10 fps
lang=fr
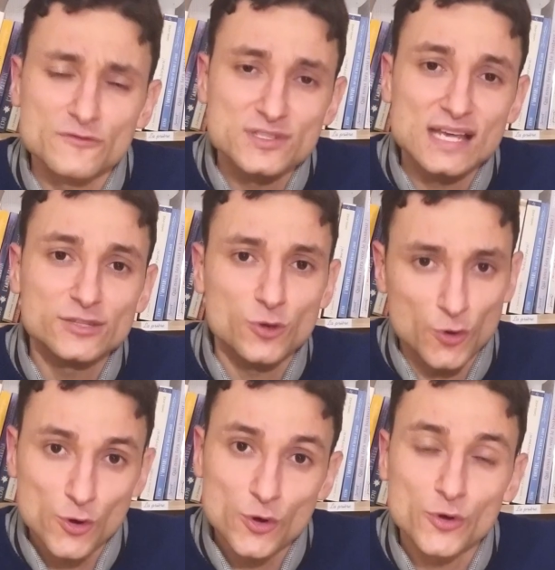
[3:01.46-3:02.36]
vous êtes
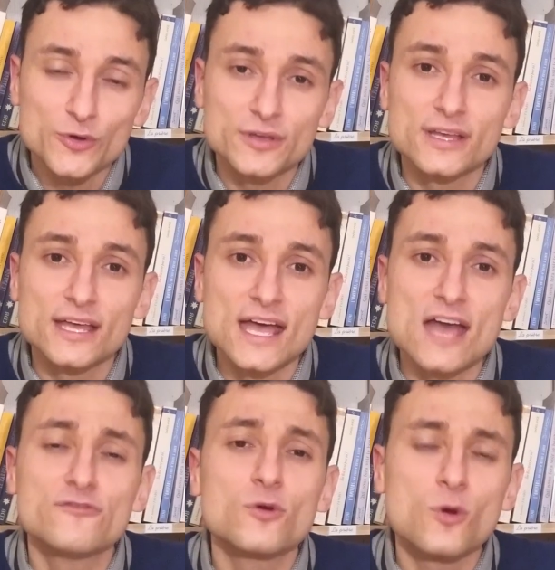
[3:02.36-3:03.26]
heureux
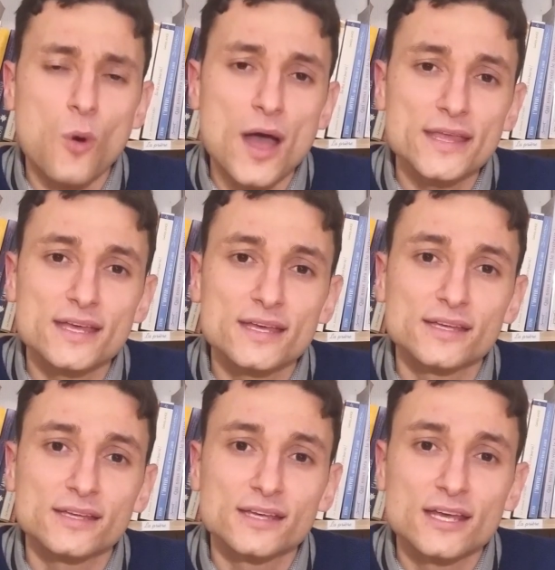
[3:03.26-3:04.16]
et vous croyez
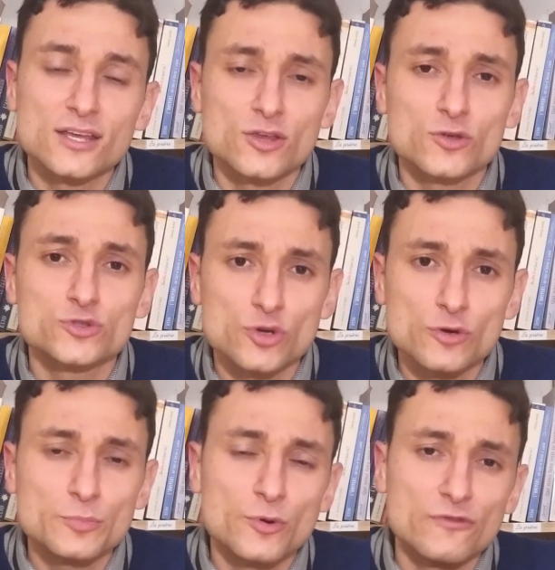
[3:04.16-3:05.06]
que
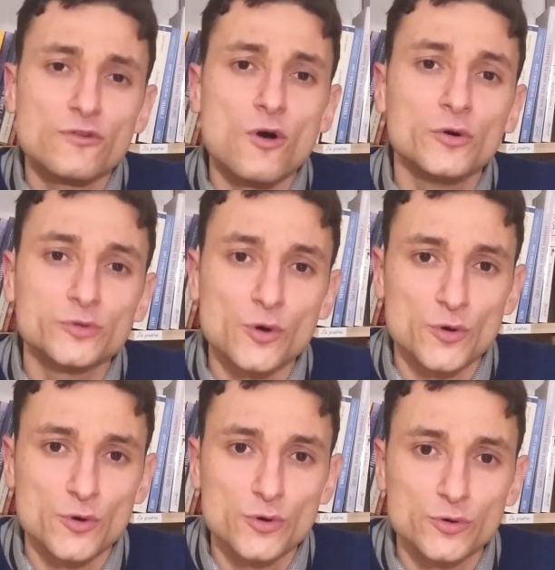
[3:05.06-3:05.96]
Dieu peut vous rendre
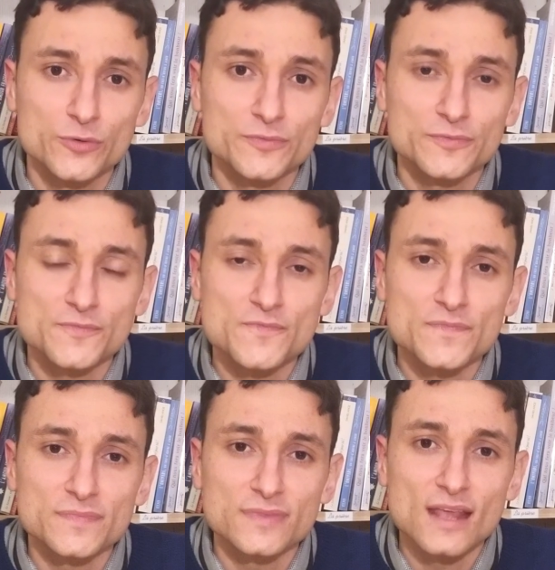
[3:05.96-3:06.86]
heureux
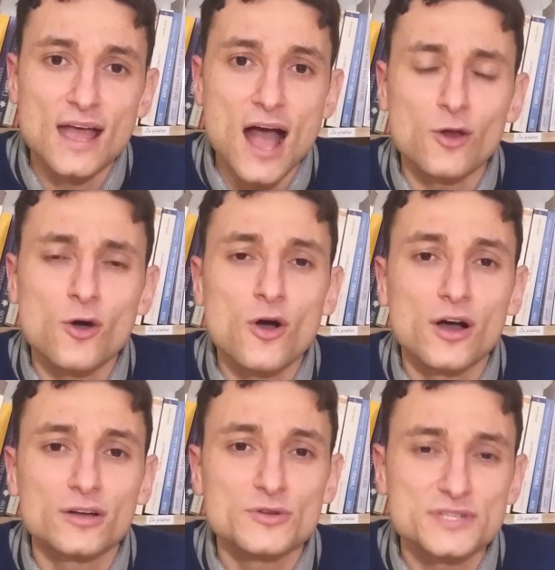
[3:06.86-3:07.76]

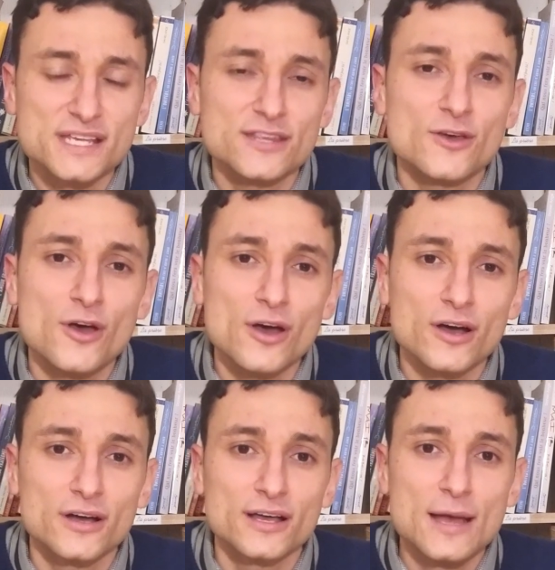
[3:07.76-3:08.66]
Alors le
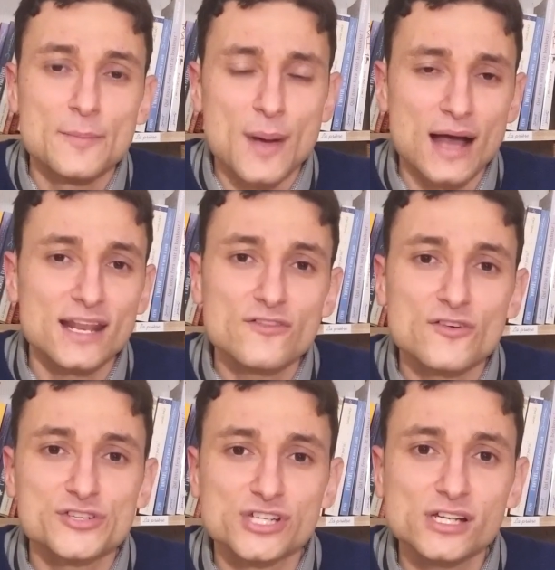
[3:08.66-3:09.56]
Seigneur, par
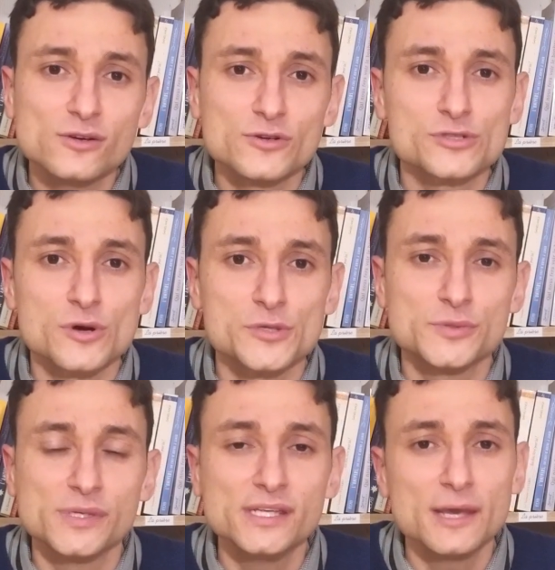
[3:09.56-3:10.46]
l'évangile
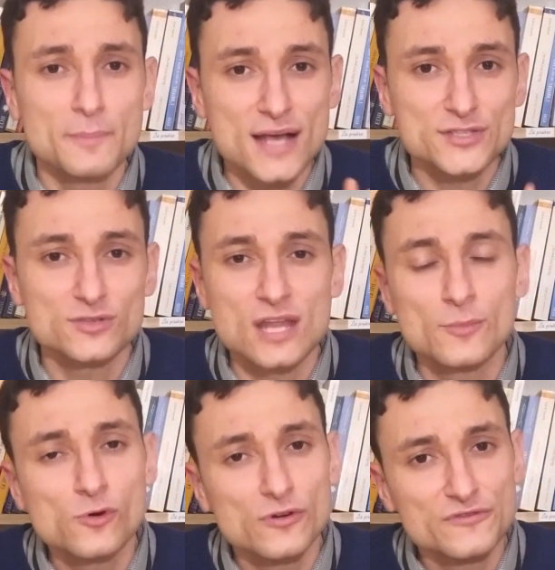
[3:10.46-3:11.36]
aujourd'hui et par son
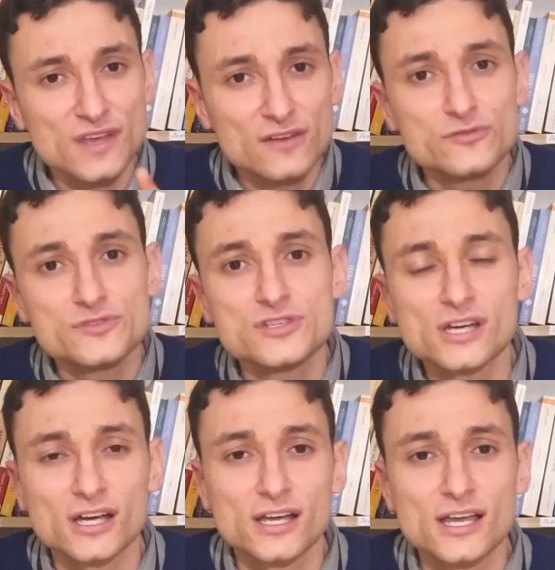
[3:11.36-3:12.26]
amour, vient vous dire,